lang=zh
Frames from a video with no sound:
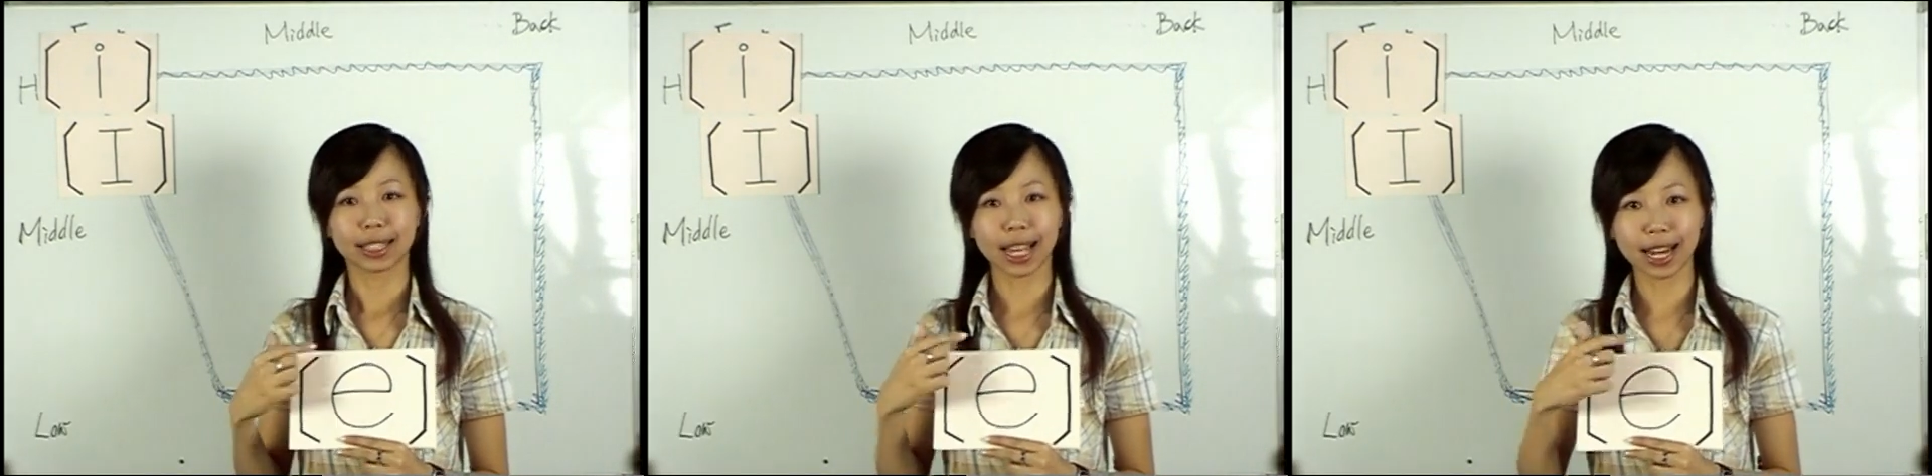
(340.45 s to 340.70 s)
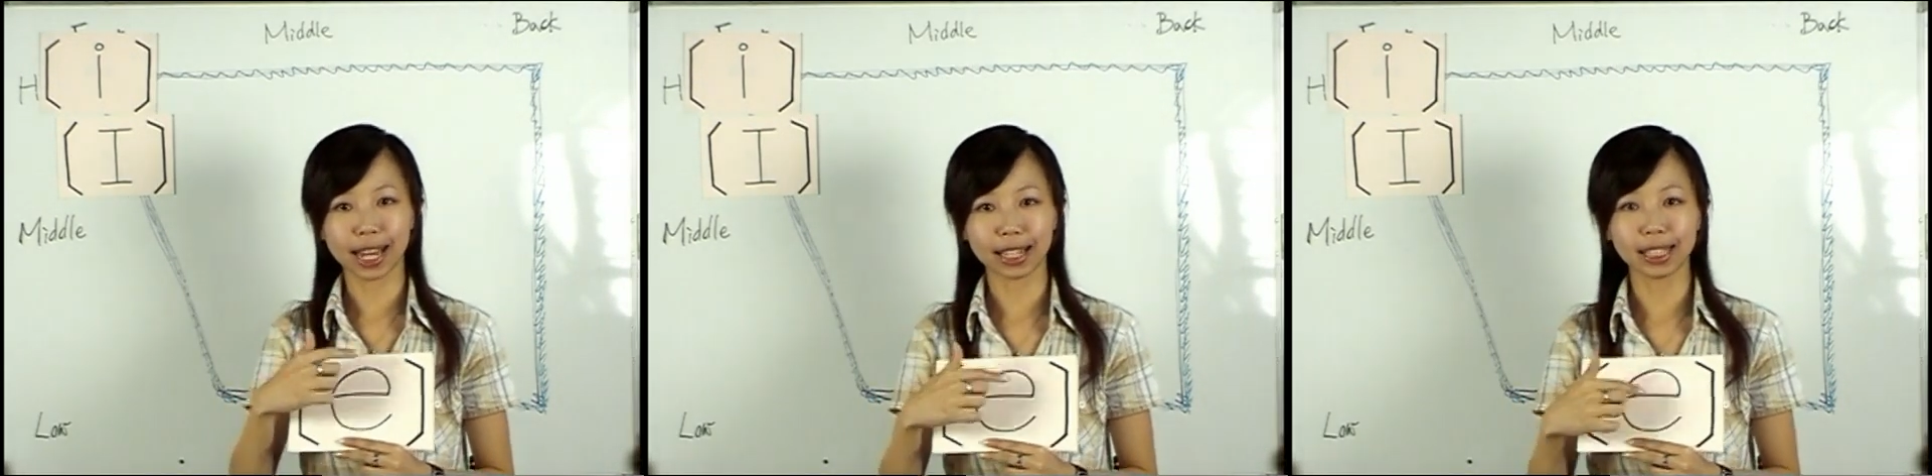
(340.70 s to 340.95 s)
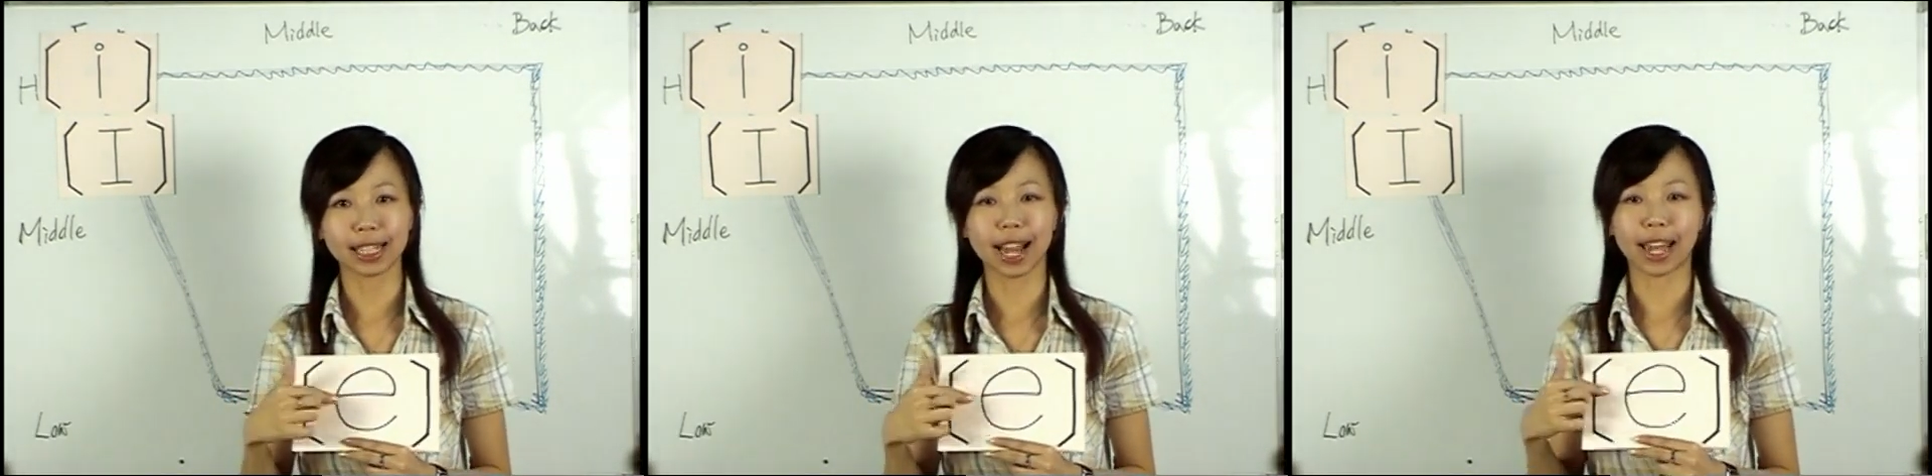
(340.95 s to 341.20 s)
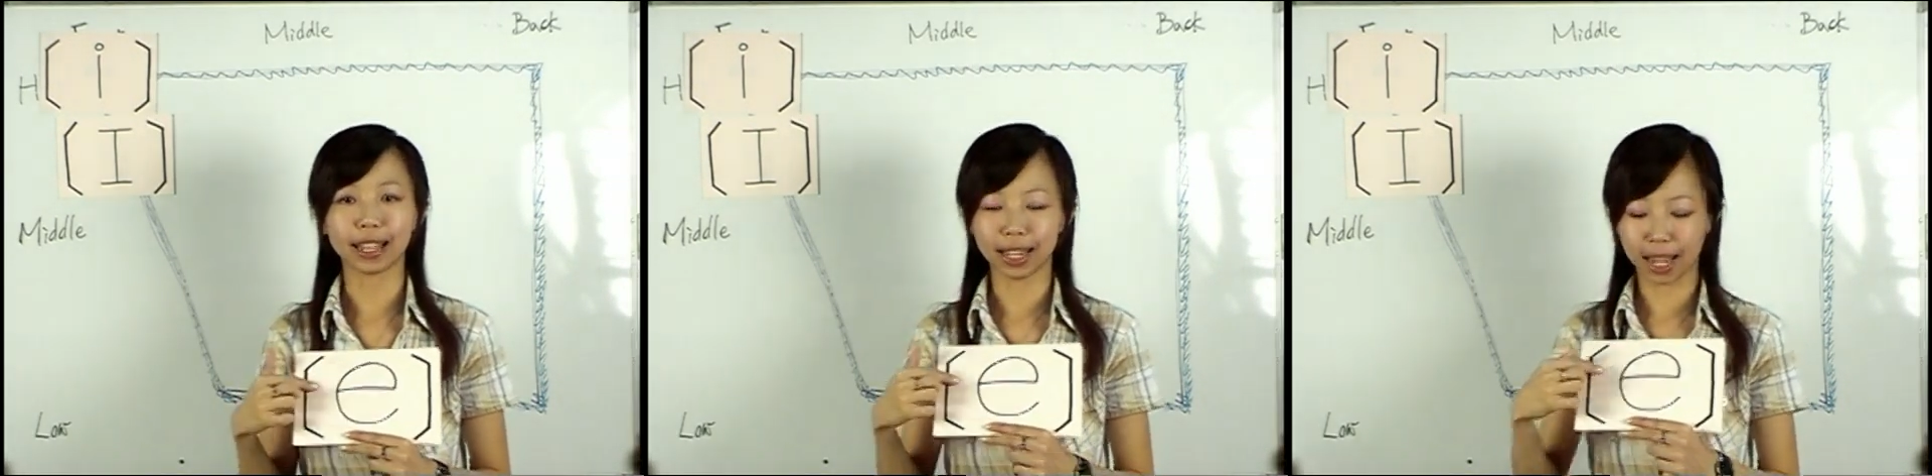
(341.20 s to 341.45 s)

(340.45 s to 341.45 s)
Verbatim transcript: 再连起来一